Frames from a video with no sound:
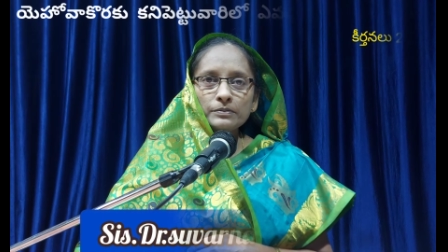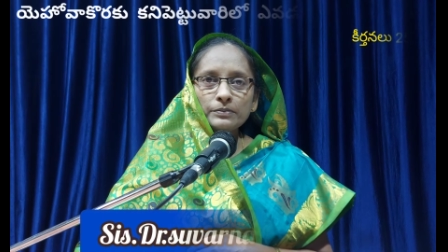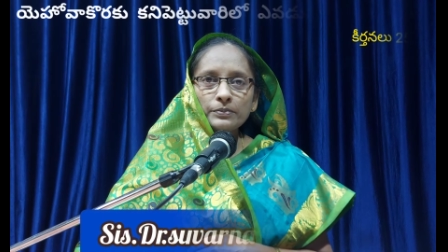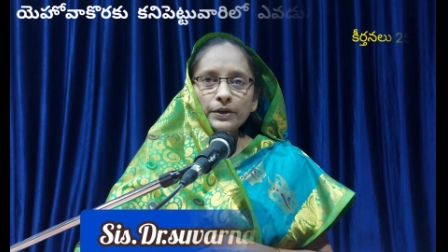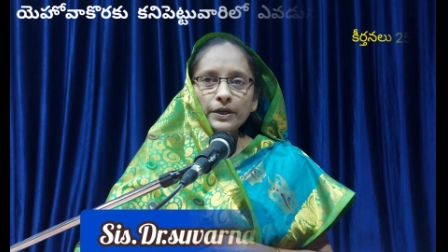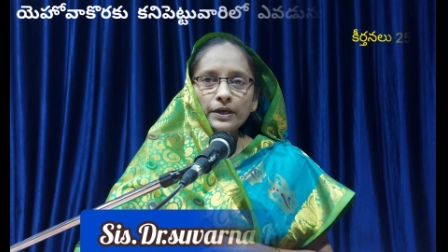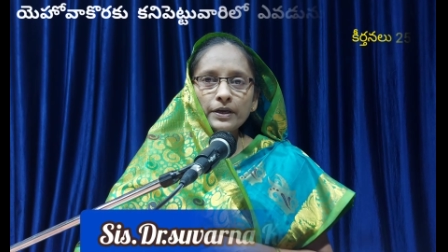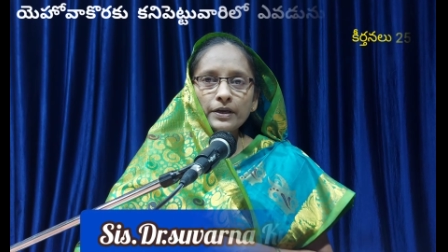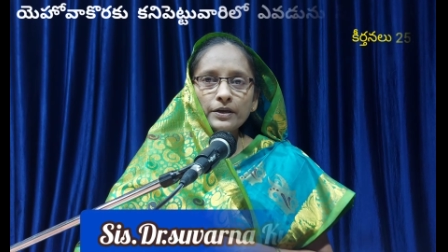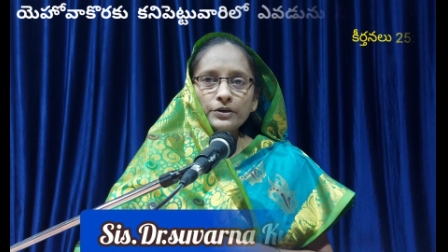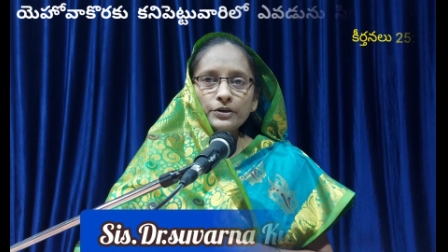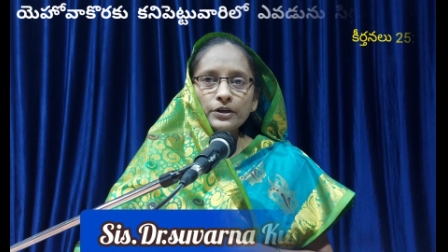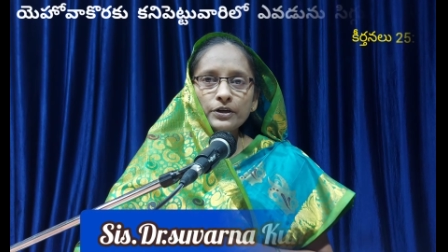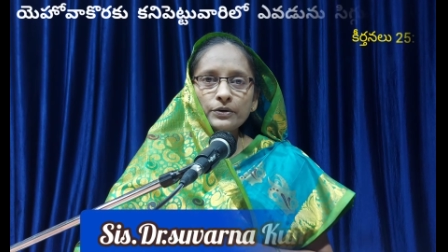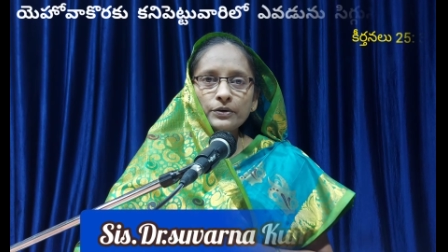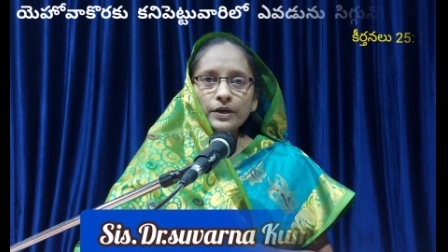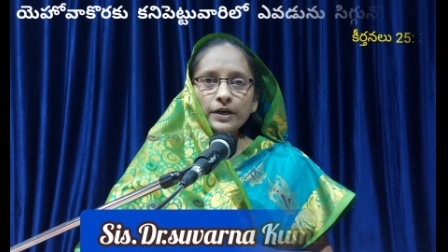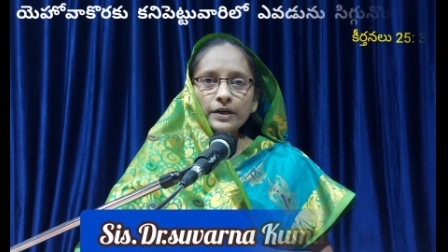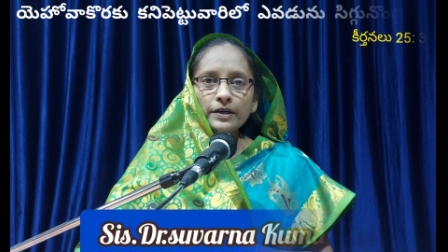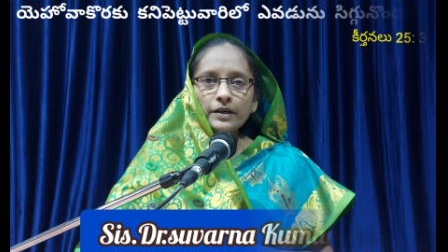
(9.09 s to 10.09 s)

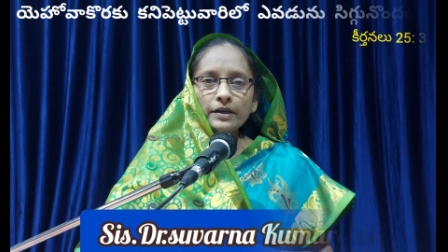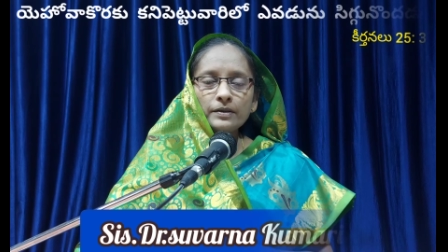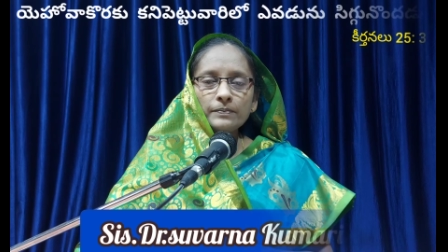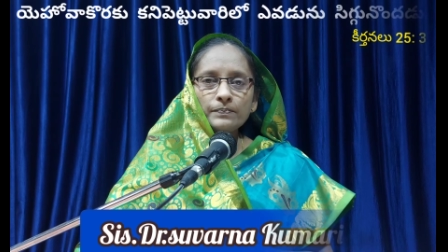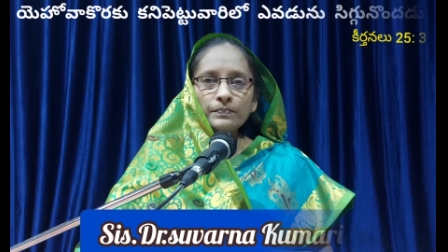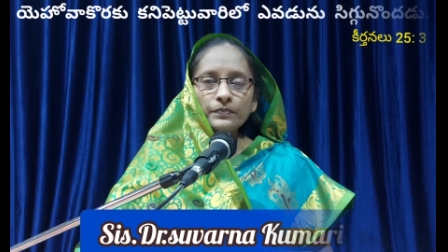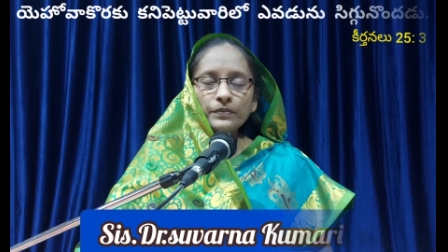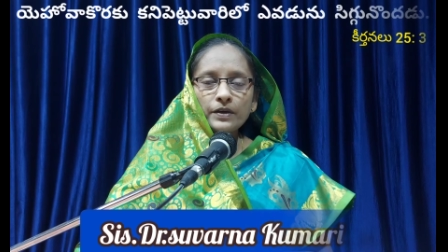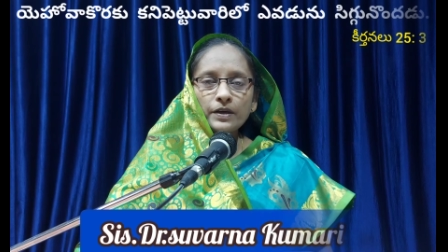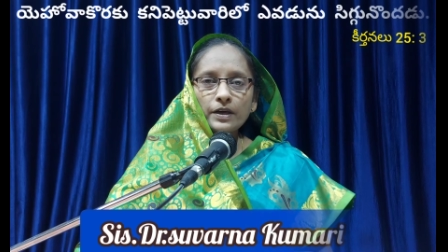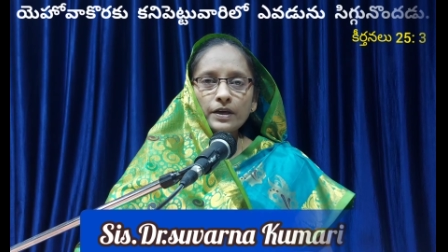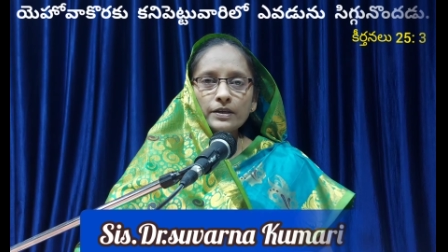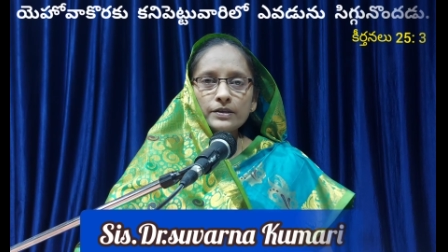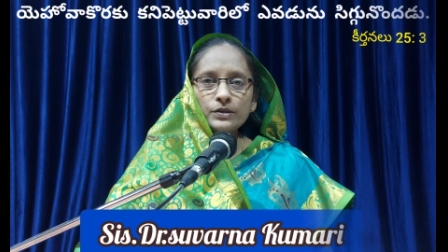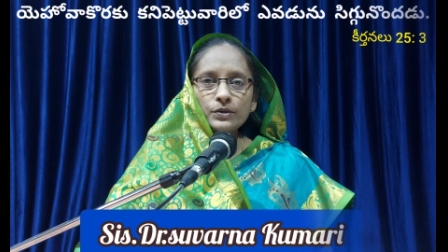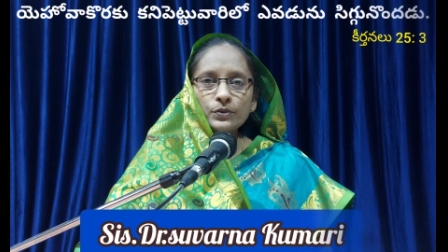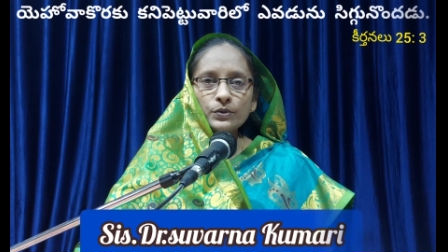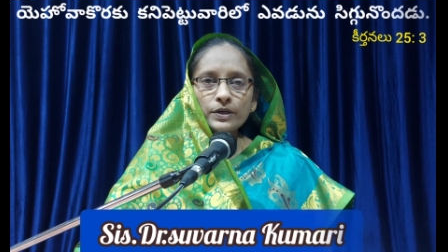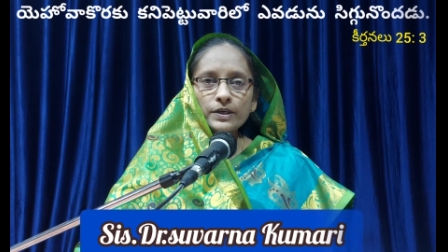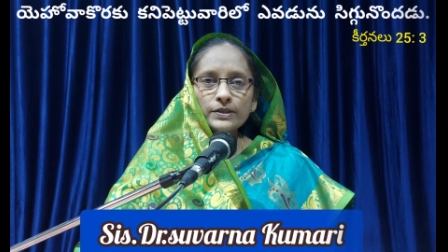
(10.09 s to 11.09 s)
ప్రియరక్షకుడైన
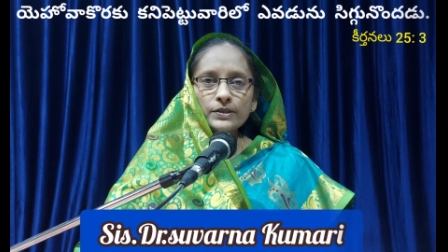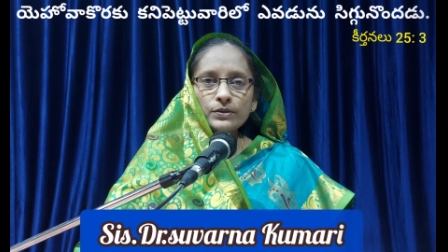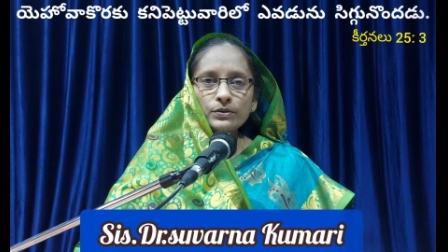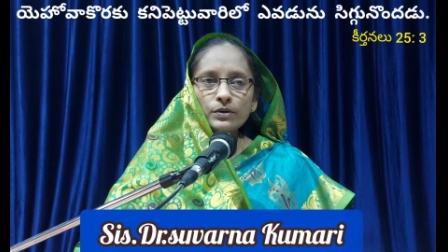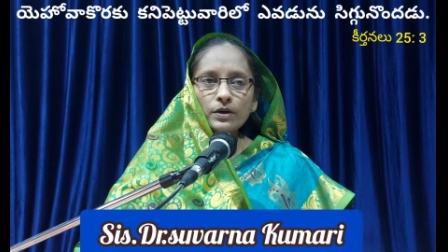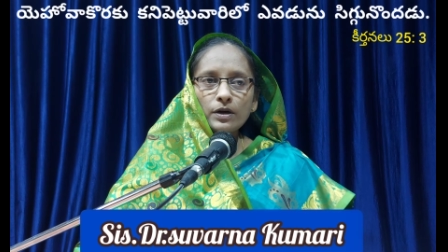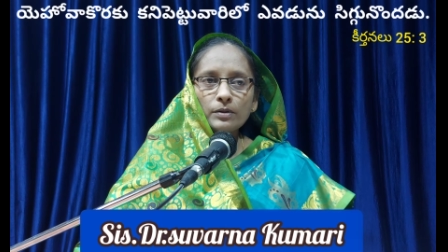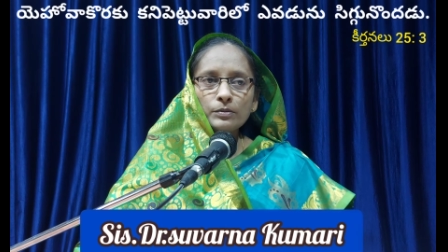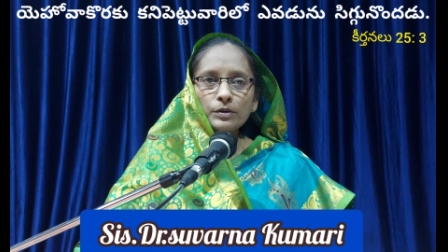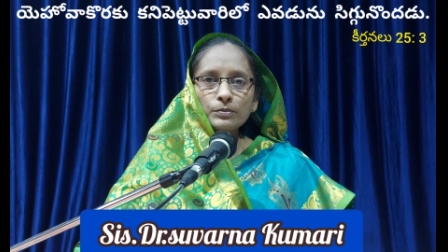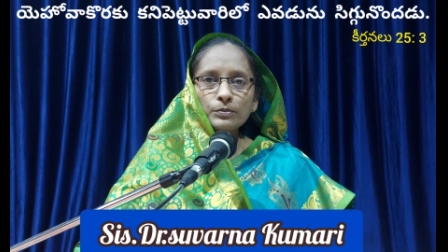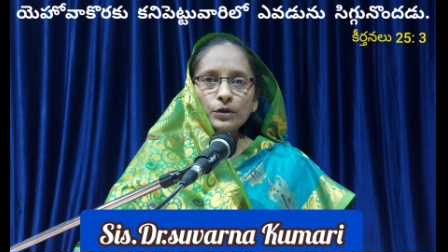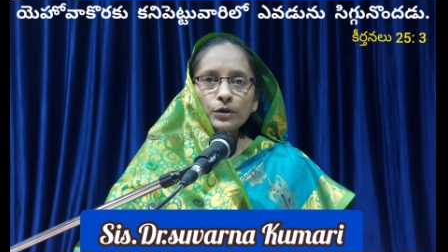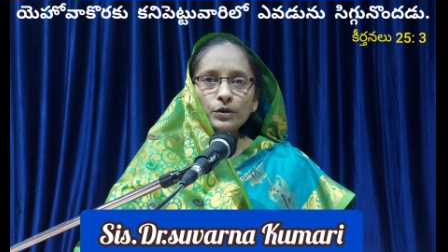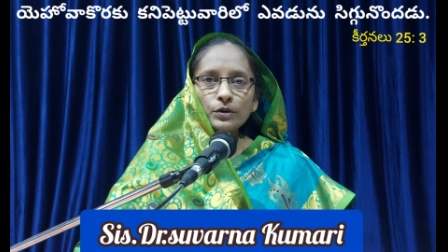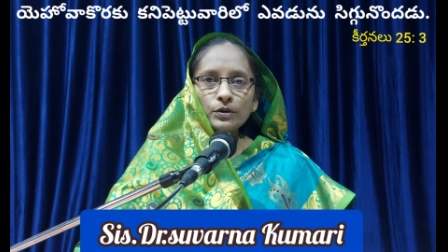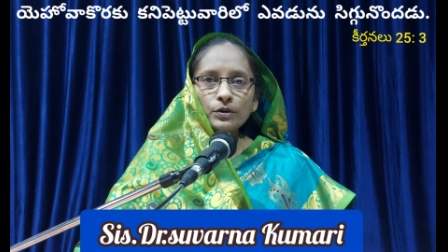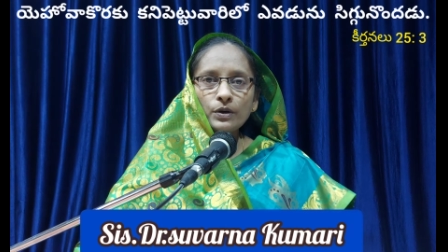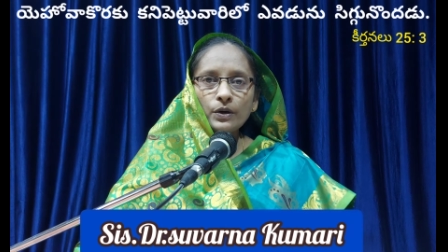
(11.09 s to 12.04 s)
యేసుక్రీస్తు నామంలో